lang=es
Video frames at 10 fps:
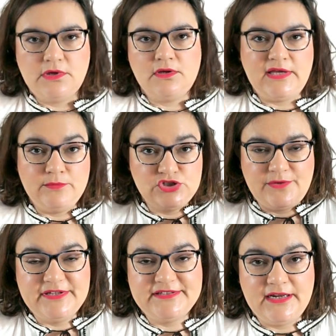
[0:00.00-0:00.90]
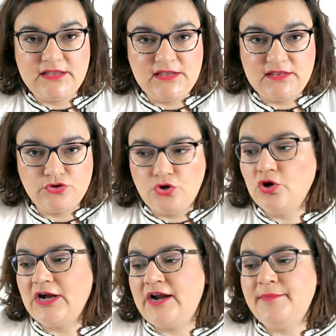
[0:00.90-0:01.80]
Que muchas me estaréis diciendo
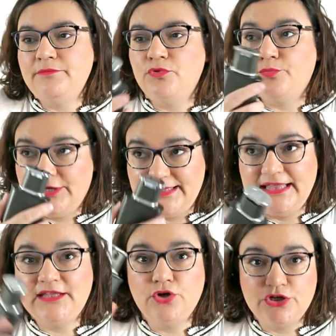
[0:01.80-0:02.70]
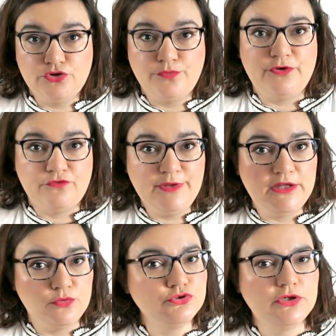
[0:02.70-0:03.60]
loca ahora mismo, porque ya digo que esto es perfume de
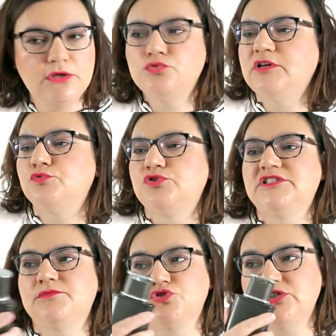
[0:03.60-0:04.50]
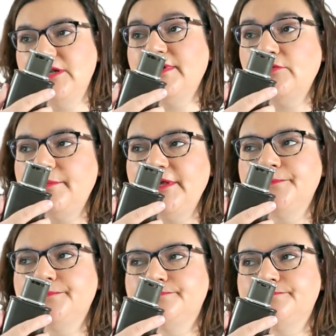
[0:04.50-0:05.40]
culto que gusta muchísimo. Sin embargo, a mí